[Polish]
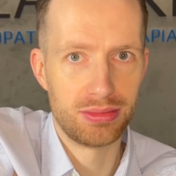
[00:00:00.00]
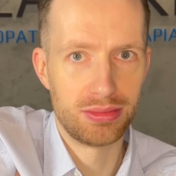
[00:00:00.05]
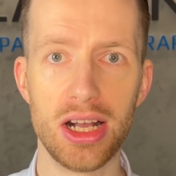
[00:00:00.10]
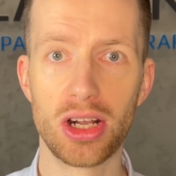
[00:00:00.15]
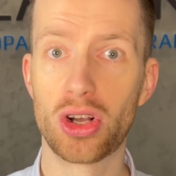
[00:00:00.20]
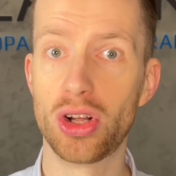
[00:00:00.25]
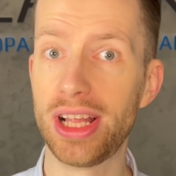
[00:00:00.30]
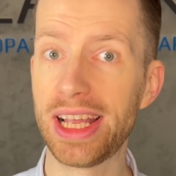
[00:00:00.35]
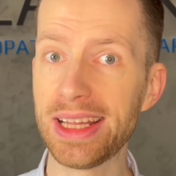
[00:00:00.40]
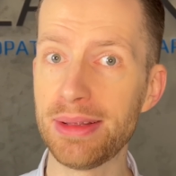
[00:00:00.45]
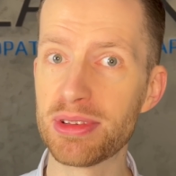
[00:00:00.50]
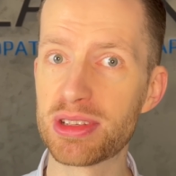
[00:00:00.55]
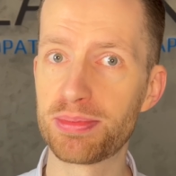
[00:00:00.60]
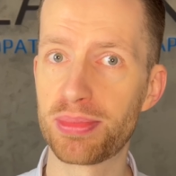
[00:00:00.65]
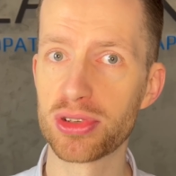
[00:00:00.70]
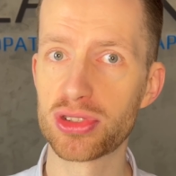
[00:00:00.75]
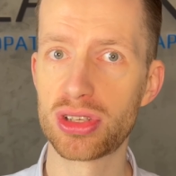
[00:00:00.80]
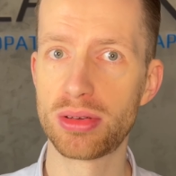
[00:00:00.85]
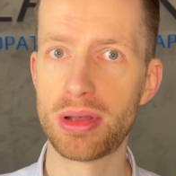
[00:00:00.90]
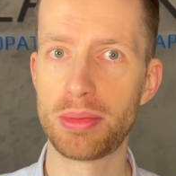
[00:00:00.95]
Kolejnym
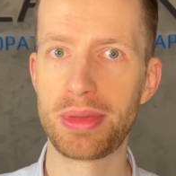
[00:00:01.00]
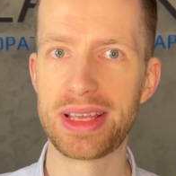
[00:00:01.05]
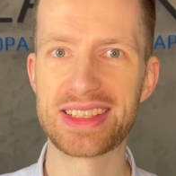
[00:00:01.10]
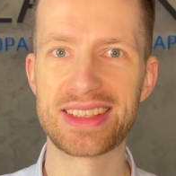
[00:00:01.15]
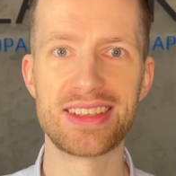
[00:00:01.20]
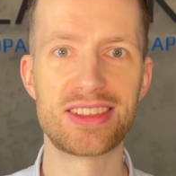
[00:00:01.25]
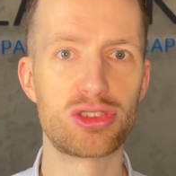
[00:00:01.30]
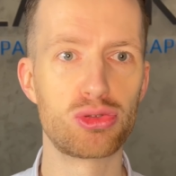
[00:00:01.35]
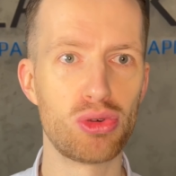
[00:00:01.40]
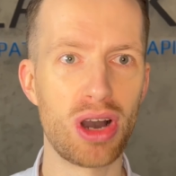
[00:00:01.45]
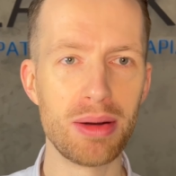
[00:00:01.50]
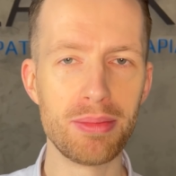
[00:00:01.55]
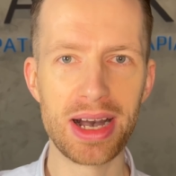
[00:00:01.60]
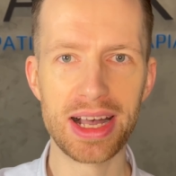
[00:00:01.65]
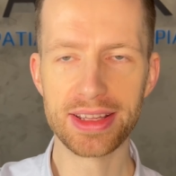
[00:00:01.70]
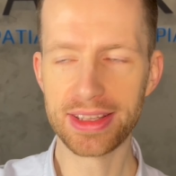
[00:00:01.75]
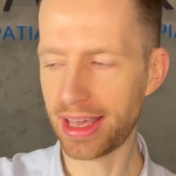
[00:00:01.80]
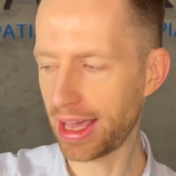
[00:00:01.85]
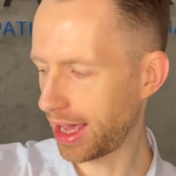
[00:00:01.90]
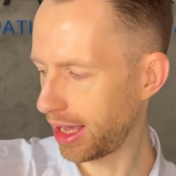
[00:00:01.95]
sposobem jest
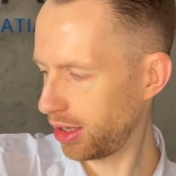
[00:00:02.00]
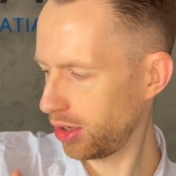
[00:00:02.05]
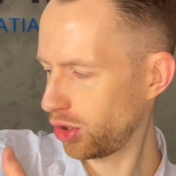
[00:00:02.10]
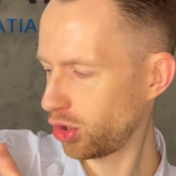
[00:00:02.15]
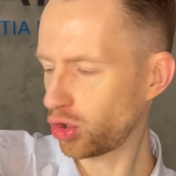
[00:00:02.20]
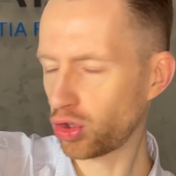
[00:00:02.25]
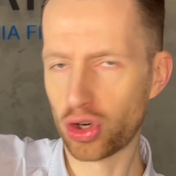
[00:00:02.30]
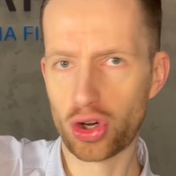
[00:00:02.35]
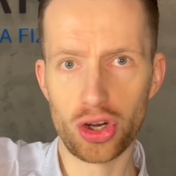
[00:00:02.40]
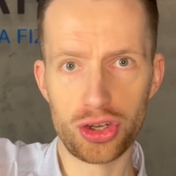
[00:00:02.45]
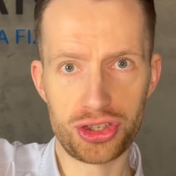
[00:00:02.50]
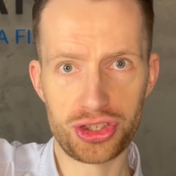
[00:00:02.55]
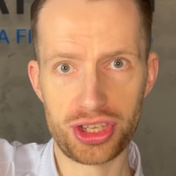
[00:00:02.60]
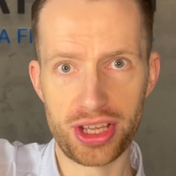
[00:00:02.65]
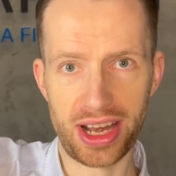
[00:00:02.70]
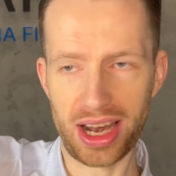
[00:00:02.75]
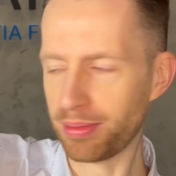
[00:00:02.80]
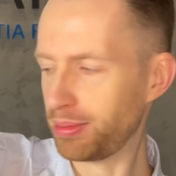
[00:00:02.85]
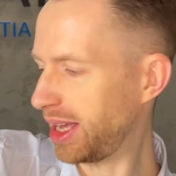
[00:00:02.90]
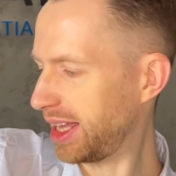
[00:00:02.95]
złamanie kości
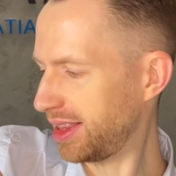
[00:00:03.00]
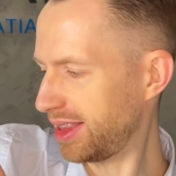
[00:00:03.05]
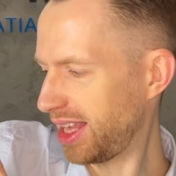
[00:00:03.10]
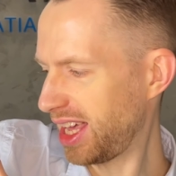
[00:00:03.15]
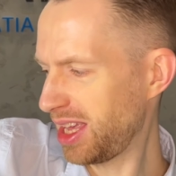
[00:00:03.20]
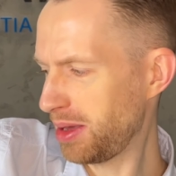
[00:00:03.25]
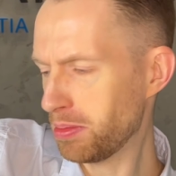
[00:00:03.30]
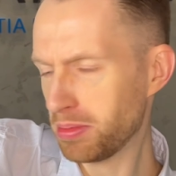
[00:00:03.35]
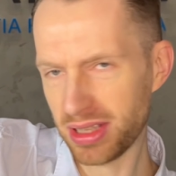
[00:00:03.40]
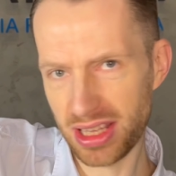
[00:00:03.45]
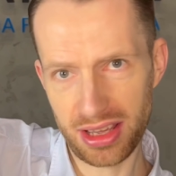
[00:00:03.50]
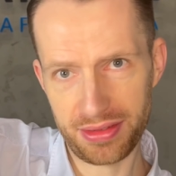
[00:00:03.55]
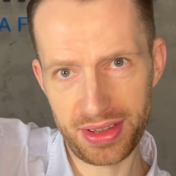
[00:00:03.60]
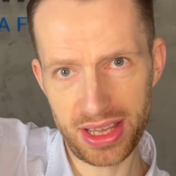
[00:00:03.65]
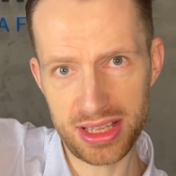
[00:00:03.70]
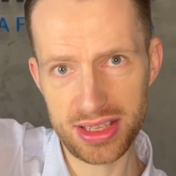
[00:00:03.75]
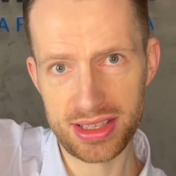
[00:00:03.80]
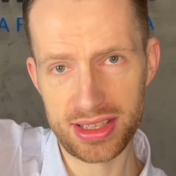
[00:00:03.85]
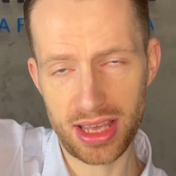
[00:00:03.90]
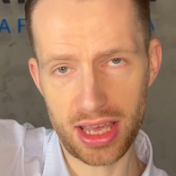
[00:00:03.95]
ramiennej, mniej
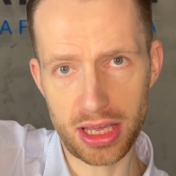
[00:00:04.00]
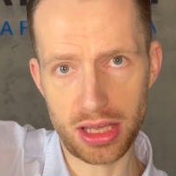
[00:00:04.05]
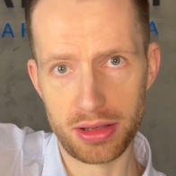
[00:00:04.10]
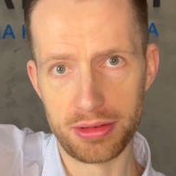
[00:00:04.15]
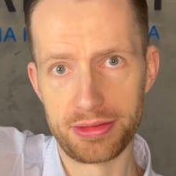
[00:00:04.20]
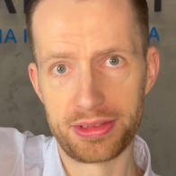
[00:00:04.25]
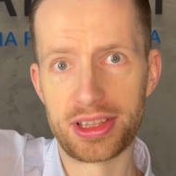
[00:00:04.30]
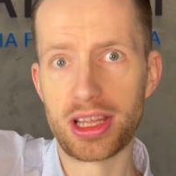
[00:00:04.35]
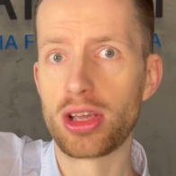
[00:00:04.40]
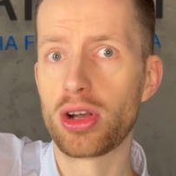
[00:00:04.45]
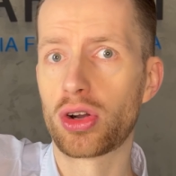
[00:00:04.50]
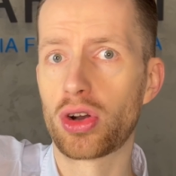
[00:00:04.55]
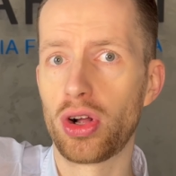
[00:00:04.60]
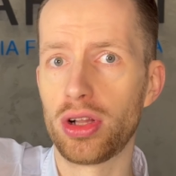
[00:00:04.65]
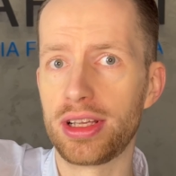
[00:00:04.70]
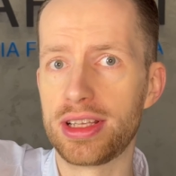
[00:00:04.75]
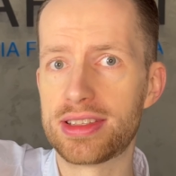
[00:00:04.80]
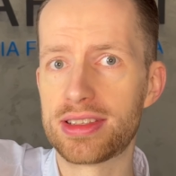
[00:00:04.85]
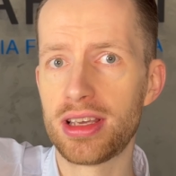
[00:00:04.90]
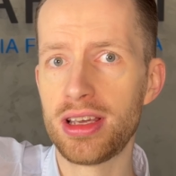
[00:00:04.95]
więcej w tej
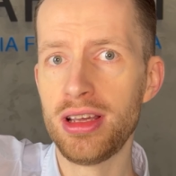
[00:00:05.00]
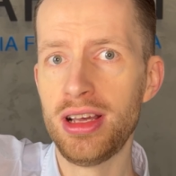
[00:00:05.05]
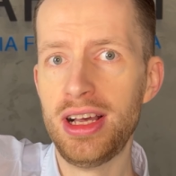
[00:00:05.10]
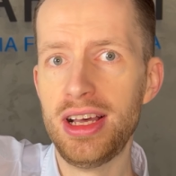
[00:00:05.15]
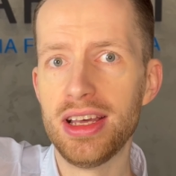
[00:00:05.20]
okolicy,